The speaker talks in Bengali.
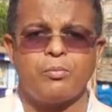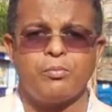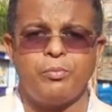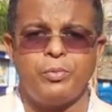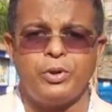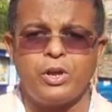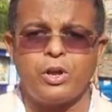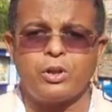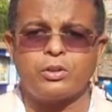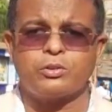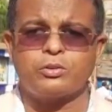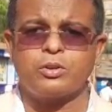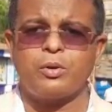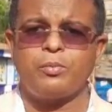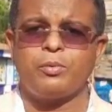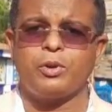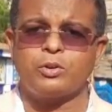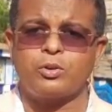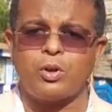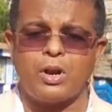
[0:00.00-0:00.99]
বৃহত্তম
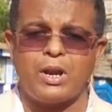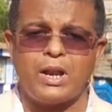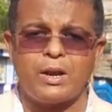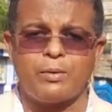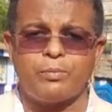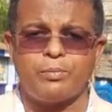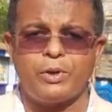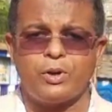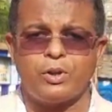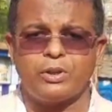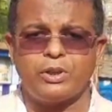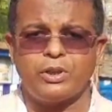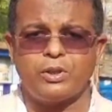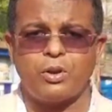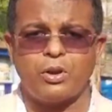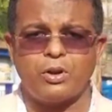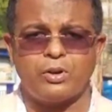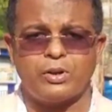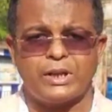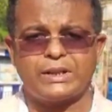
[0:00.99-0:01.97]
দলের বিরোধী
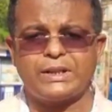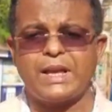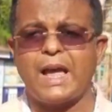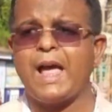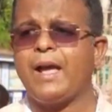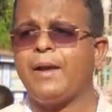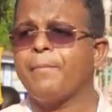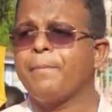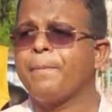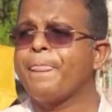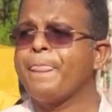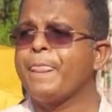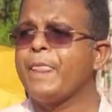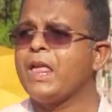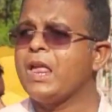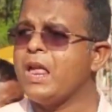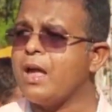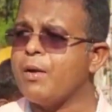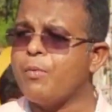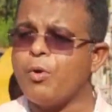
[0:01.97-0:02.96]
দলনেতা
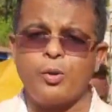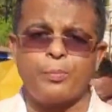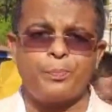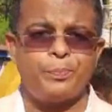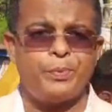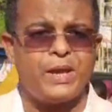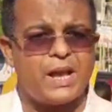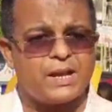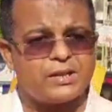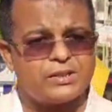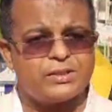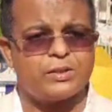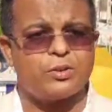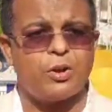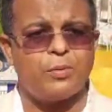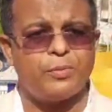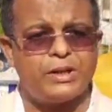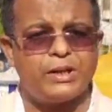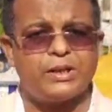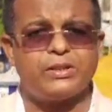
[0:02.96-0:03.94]
এবং পিএসসি
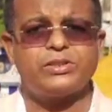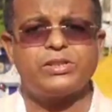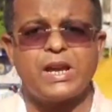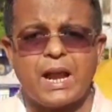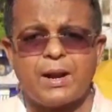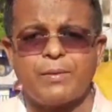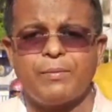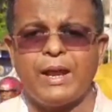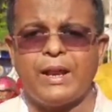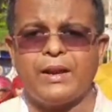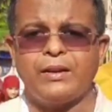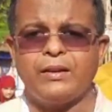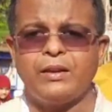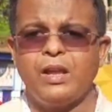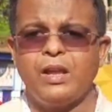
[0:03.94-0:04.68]
কমিটির চেয়ারম্যান